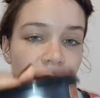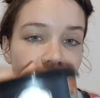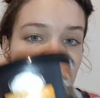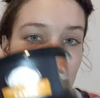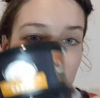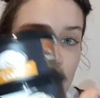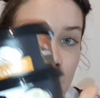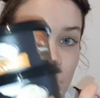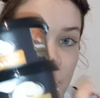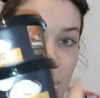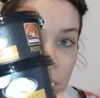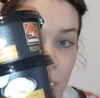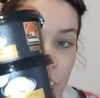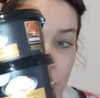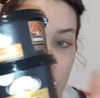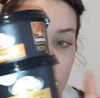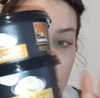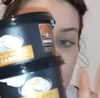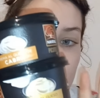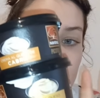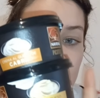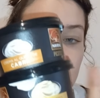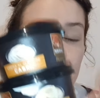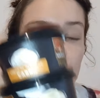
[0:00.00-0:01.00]
bien de
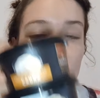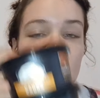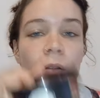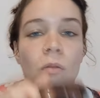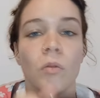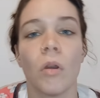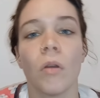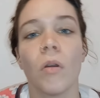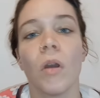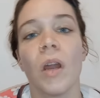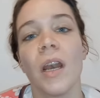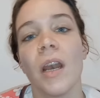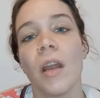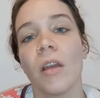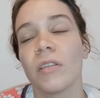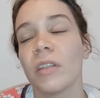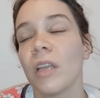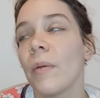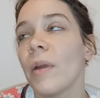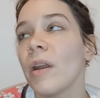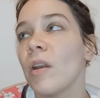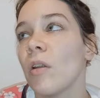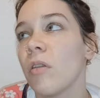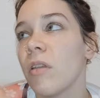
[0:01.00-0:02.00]
precio. Luego al lado
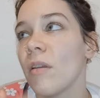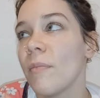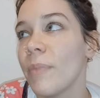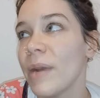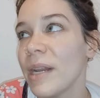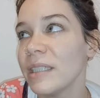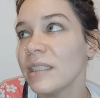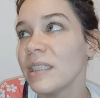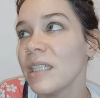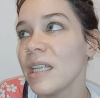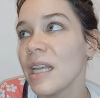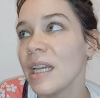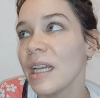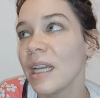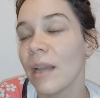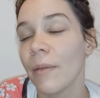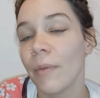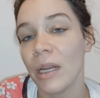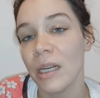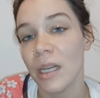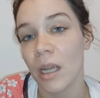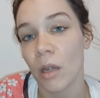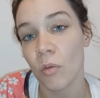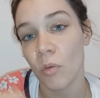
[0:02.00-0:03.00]
estaban los de President que
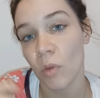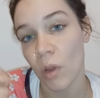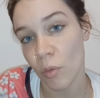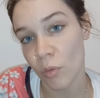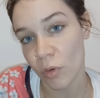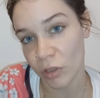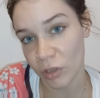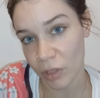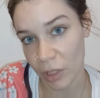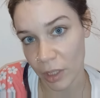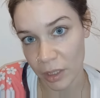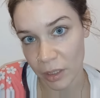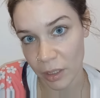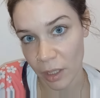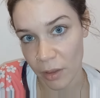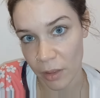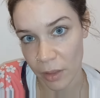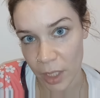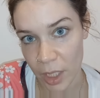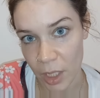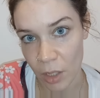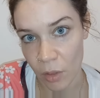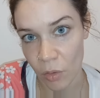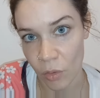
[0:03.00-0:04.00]
valían
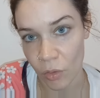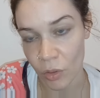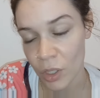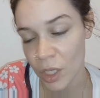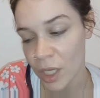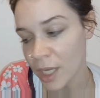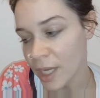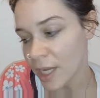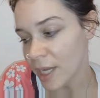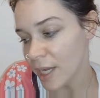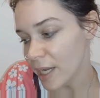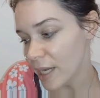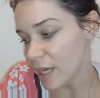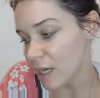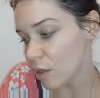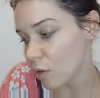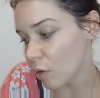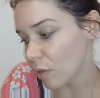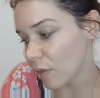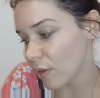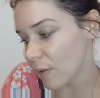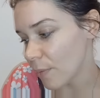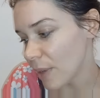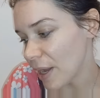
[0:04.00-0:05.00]
1,35€. Y
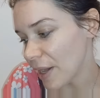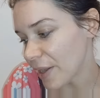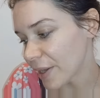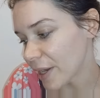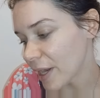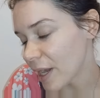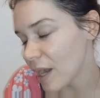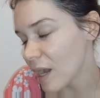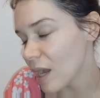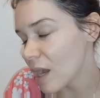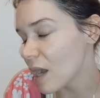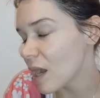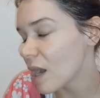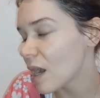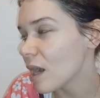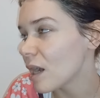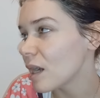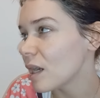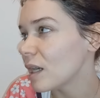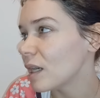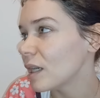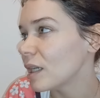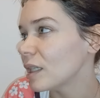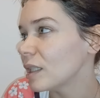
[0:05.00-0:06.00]
los de
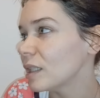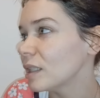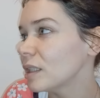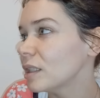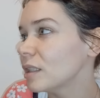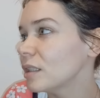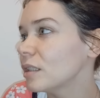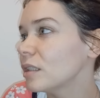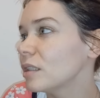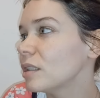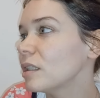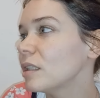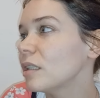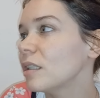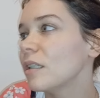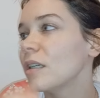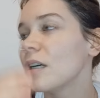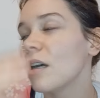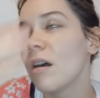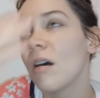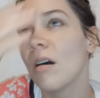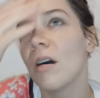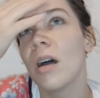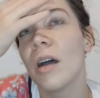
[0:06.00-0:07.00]
marca...
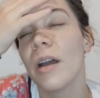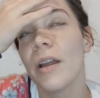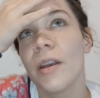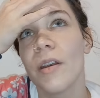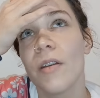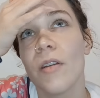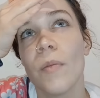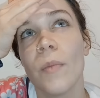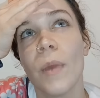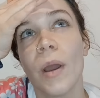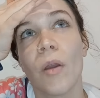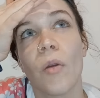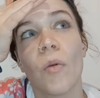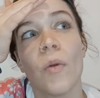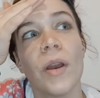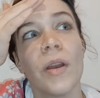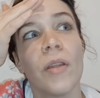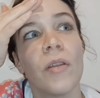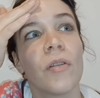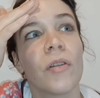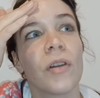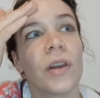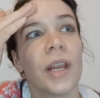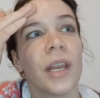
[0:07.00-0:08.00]
Ah, no me
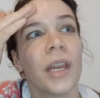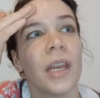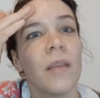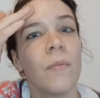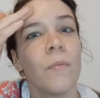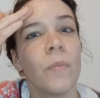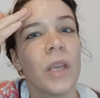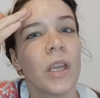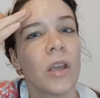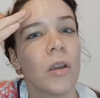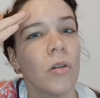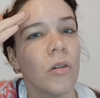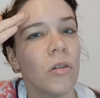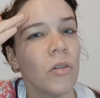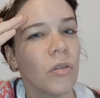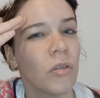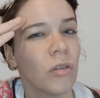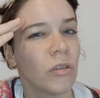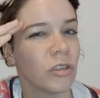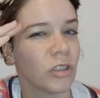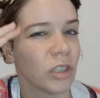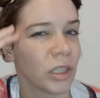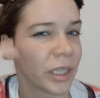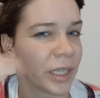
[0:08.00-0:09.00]
acuerdo, Renipico o
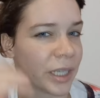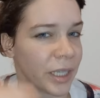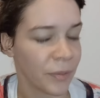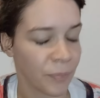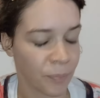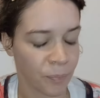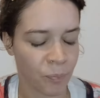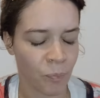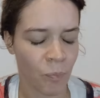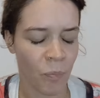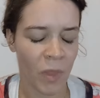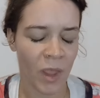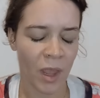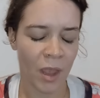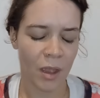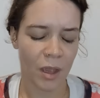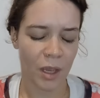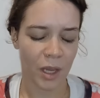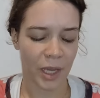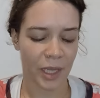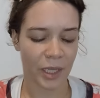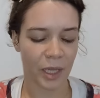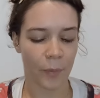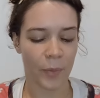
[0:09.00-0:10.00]
no sé qué.
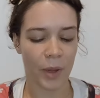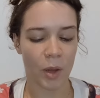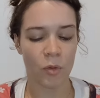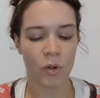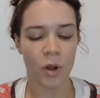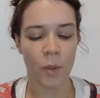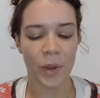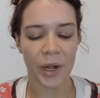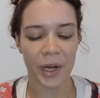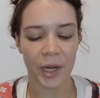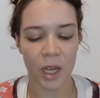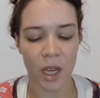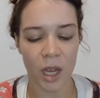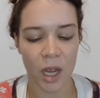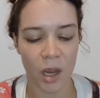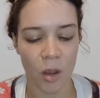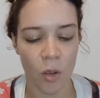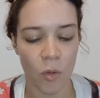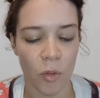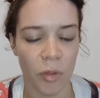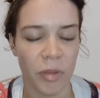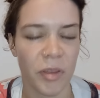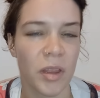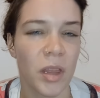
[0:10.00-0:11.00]
Que también es una marca
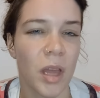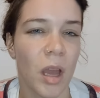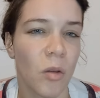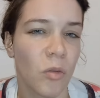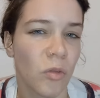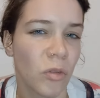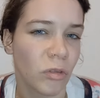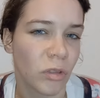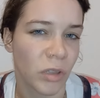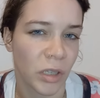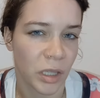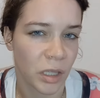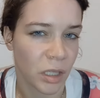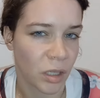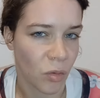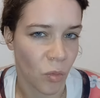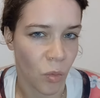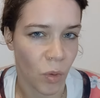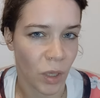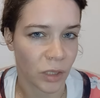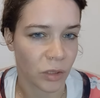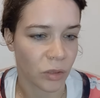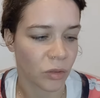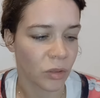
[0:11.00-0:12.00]
conocida,
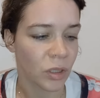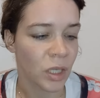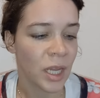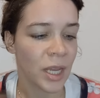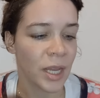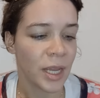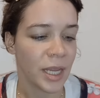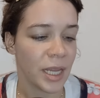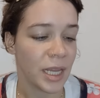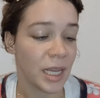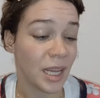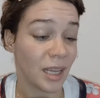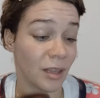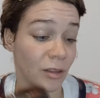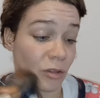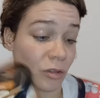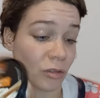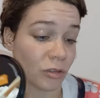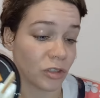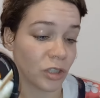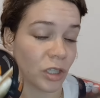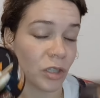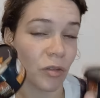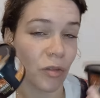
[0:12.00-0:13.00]
1,34€. Y
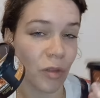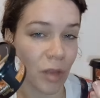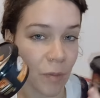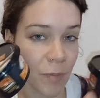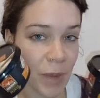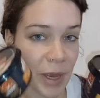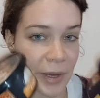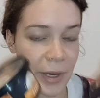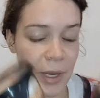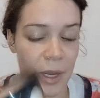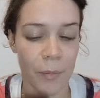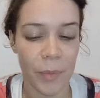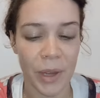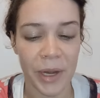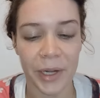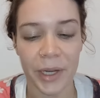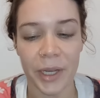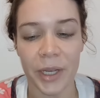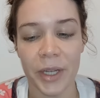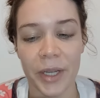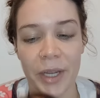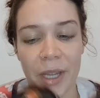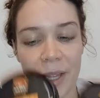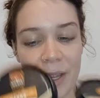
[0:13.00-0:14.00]
esto, siendo de marca a
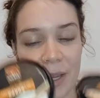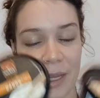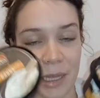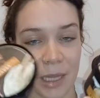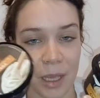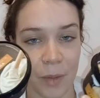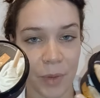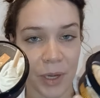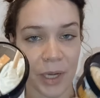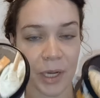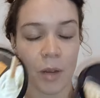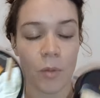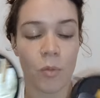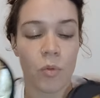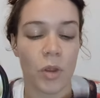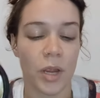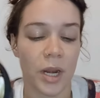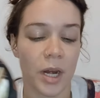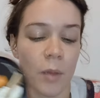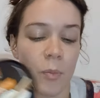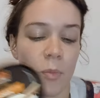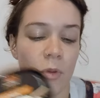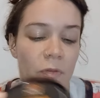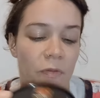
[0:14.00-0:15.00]
marca, que esta marca es
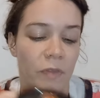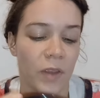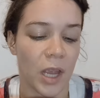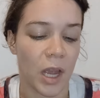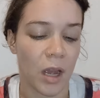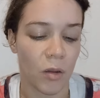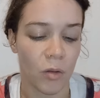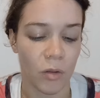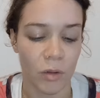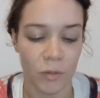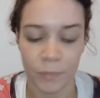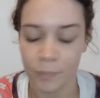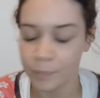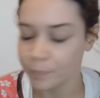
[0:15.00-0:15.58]
buena, pues fijaos.